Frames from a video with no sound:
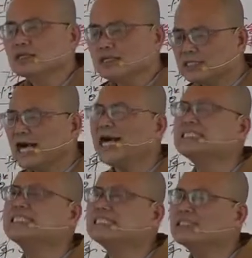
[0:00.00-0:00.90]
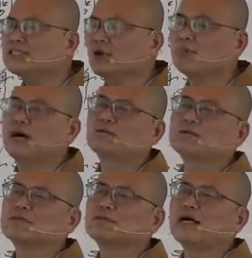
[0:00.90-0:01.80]
你安心受
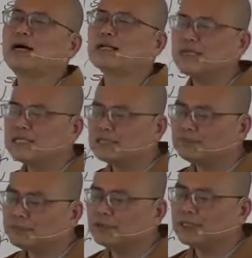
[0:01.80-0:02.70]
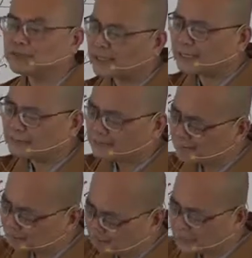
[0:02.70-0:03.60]
报啊，那你不会再
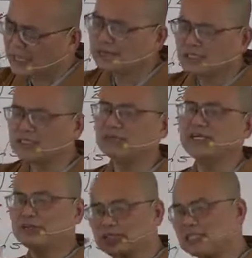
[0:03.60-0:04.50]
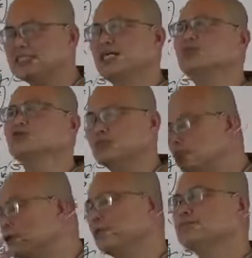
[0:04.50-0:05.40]
不甘愿怎么样更加苦
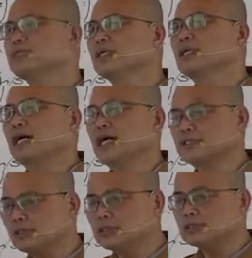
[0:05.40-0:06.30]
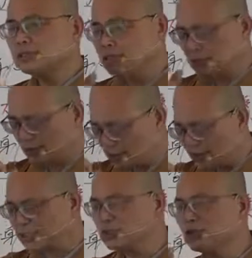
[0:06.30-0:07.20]
不会，啊，所以。
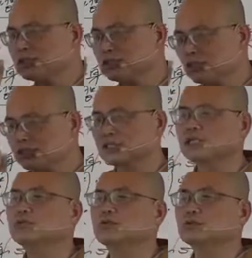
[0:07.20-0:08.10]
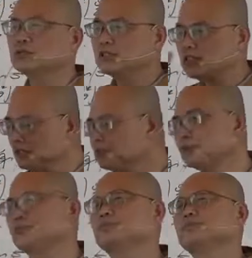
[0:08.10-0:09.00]
顶多只有身苦心不苦，